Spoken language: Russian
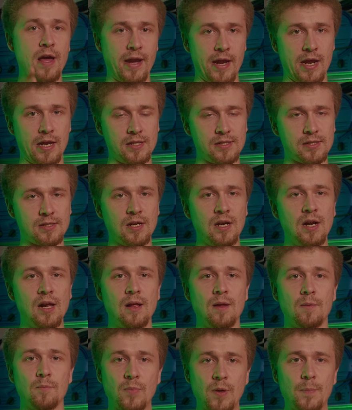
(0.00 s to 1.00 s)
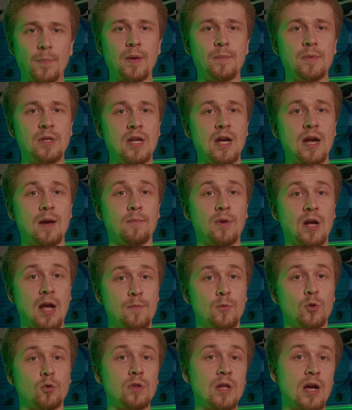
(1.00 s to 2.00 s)
рельс, мы поменяем
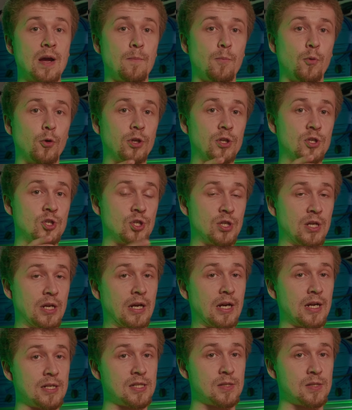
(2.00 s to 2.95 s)
камеру на Pocket 4К